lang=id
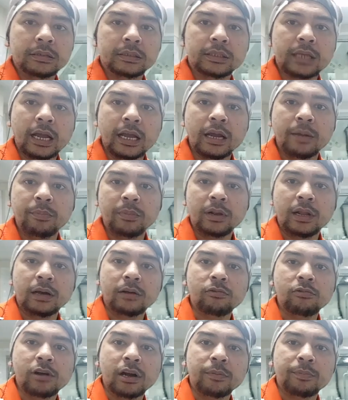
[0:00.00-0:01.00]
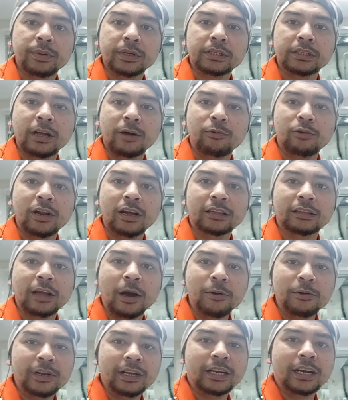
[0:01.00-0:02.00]
saya melakukan pesta ulang
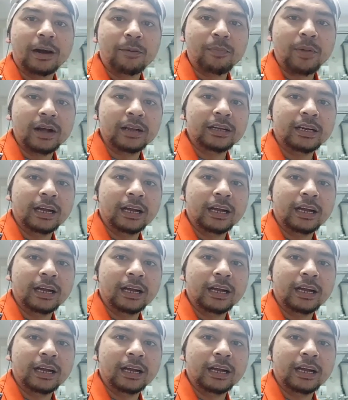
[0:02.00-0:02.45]
tahun di kapal